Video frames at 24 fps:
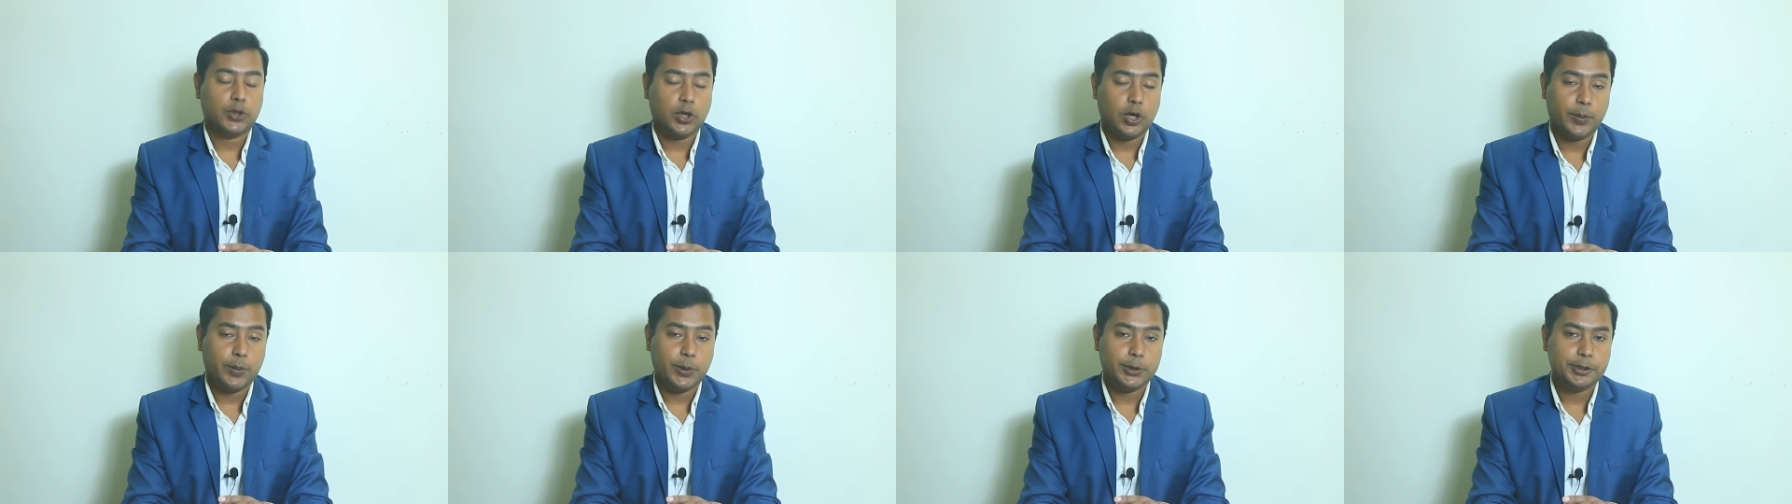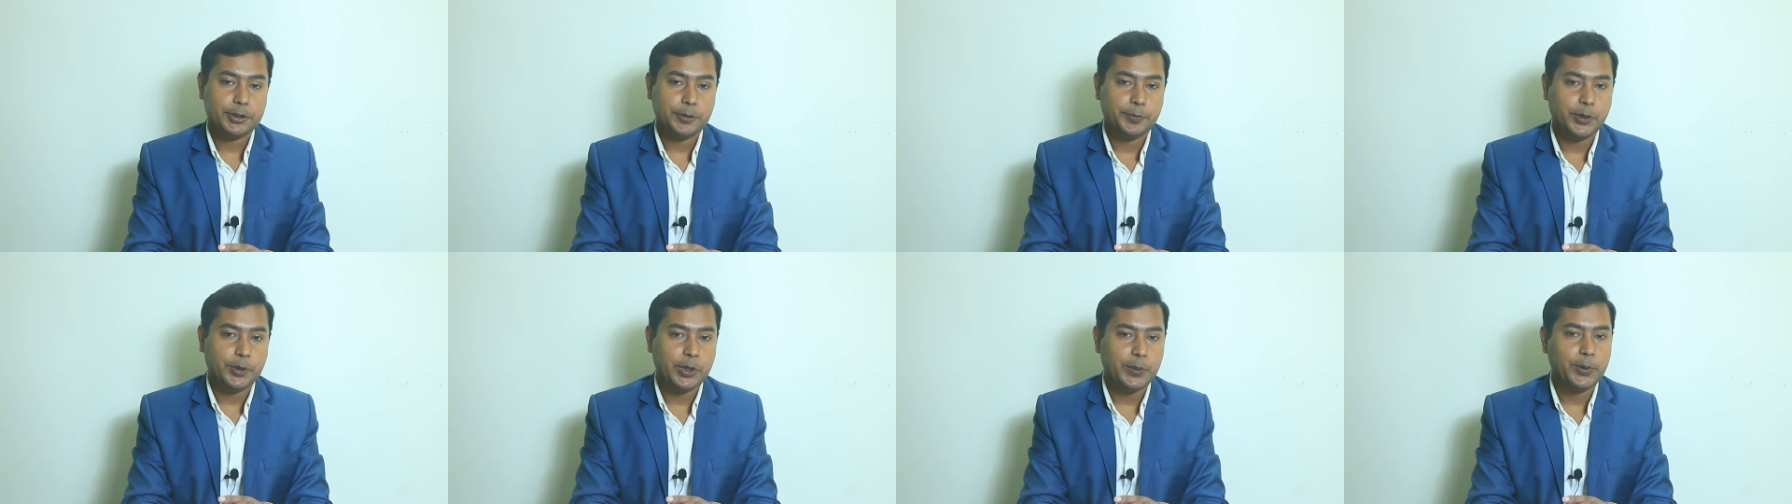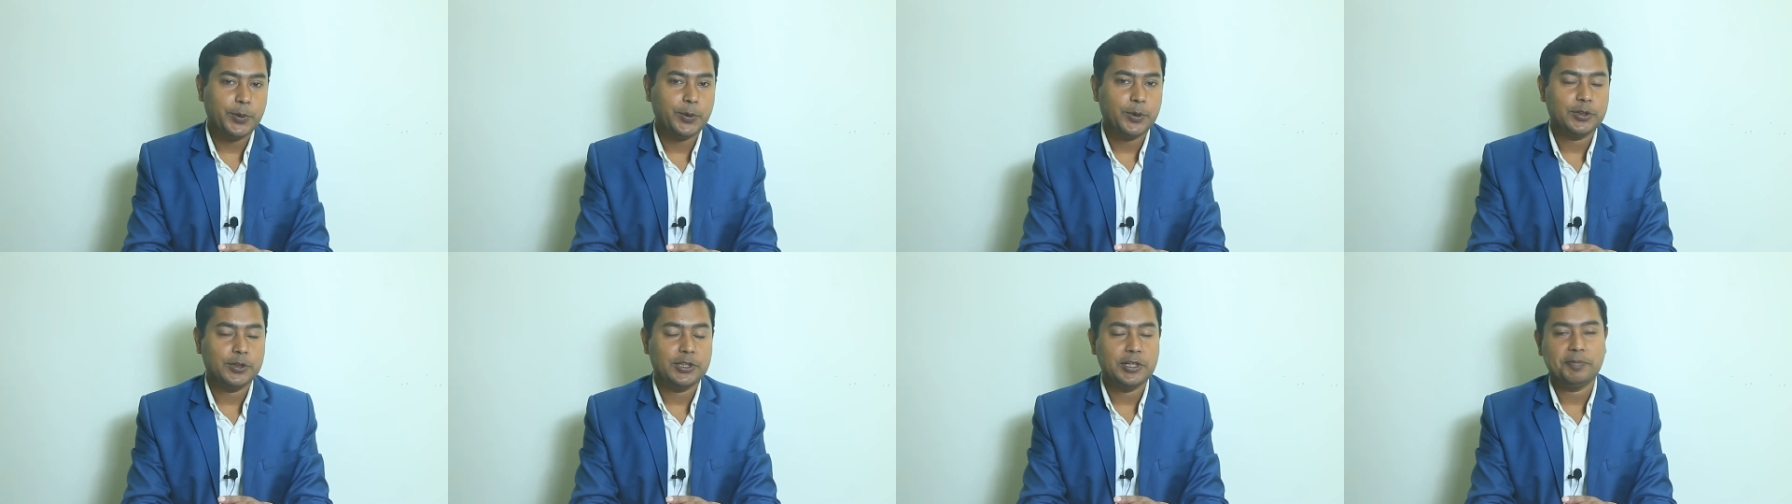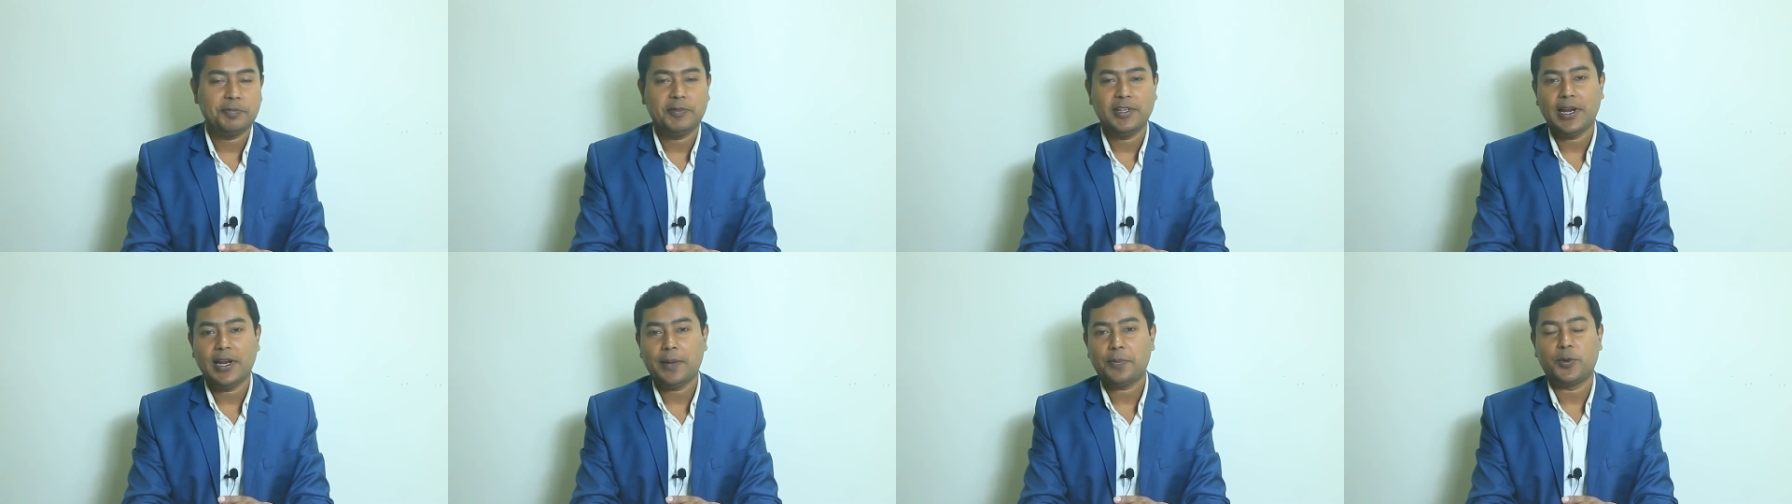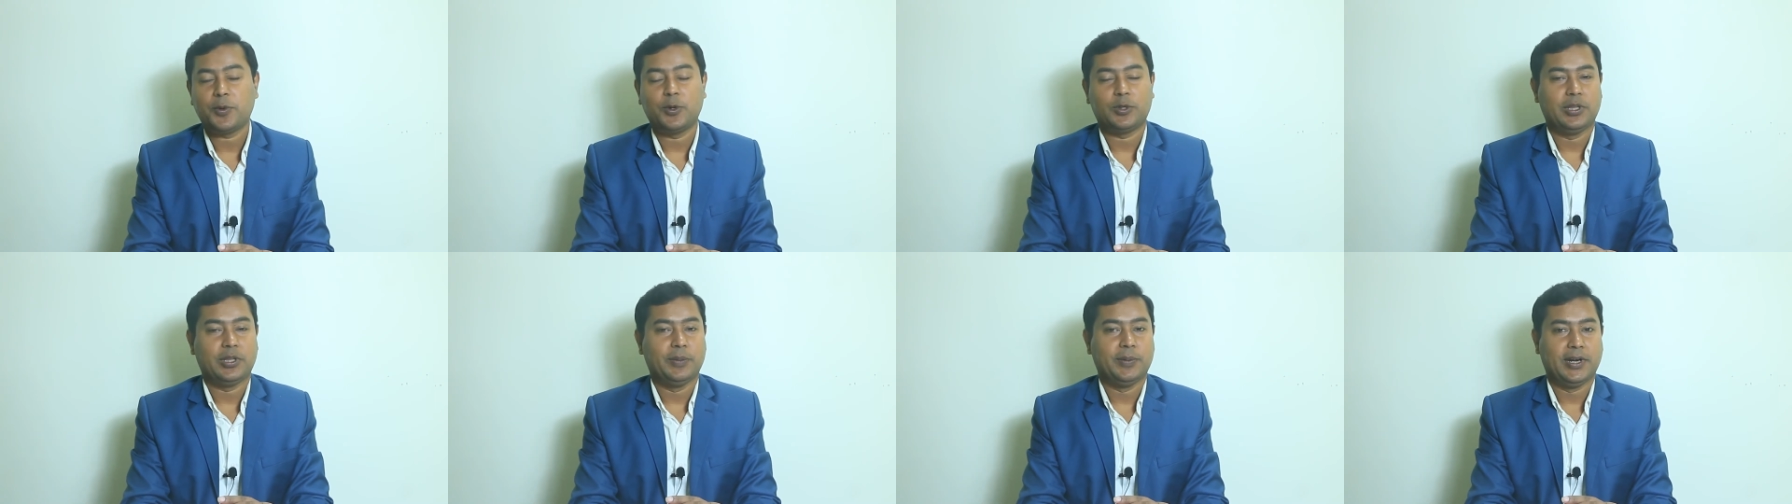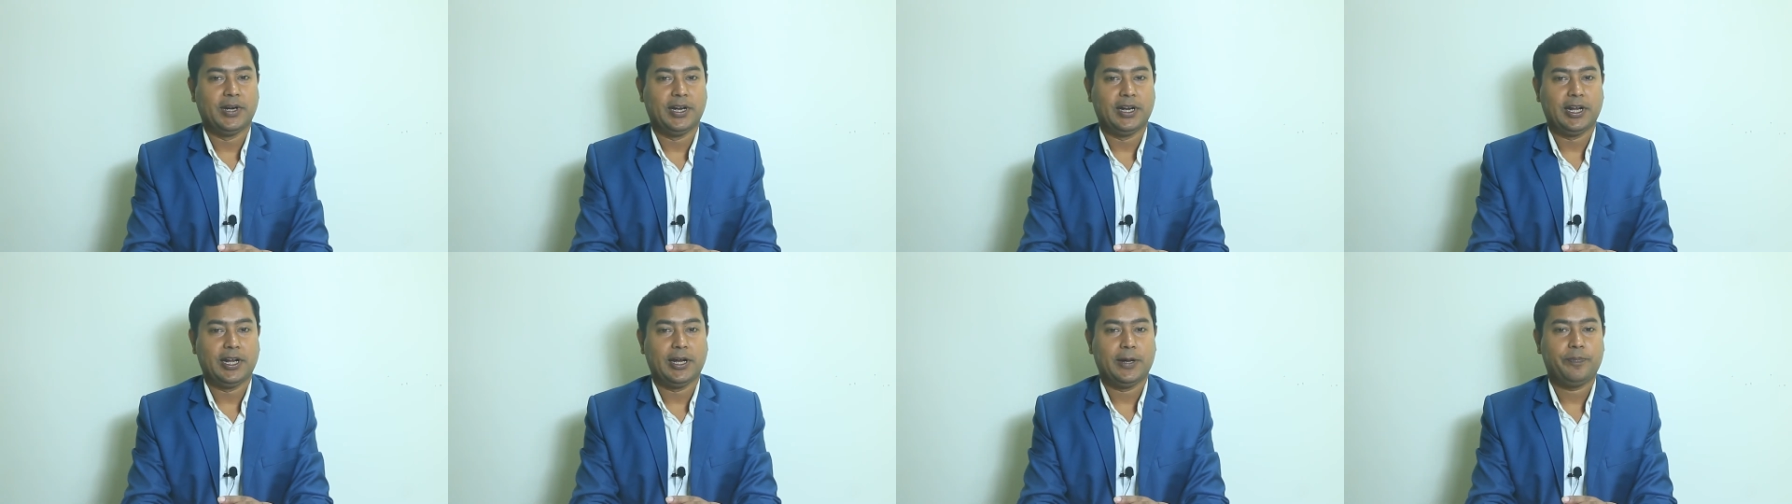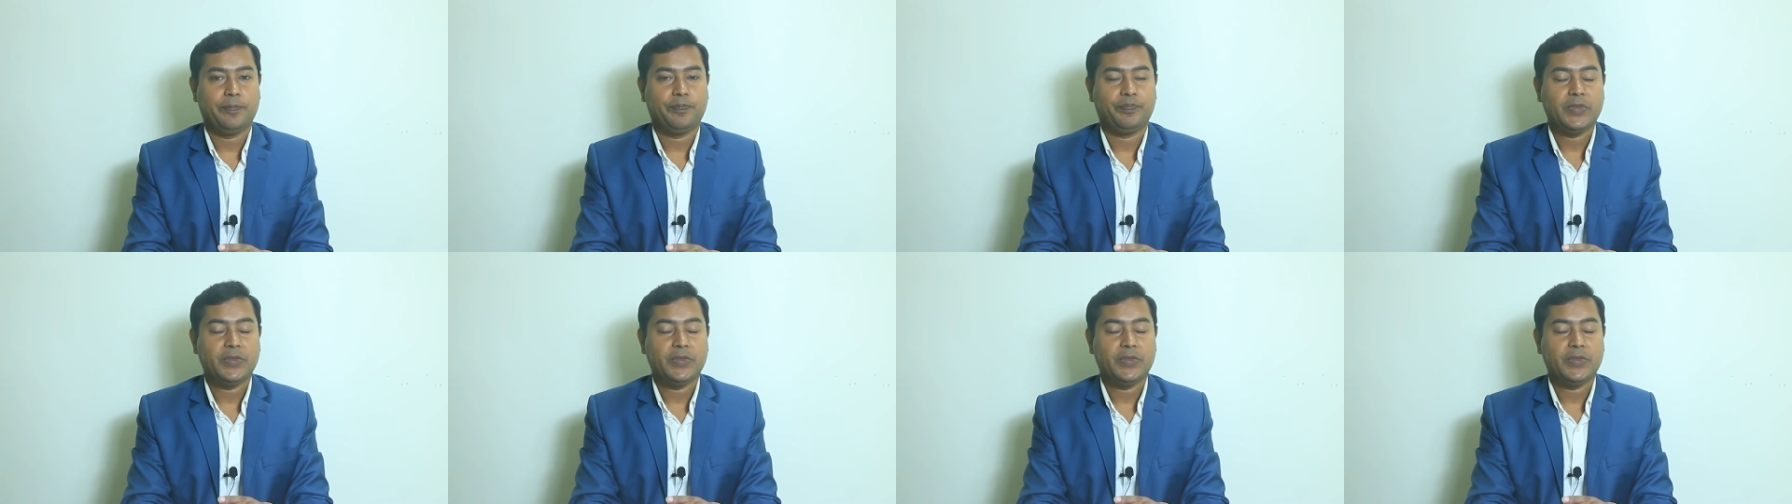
সহবাসে পরিপূর্ণ তৃপ্তি লাভ করতে পারে না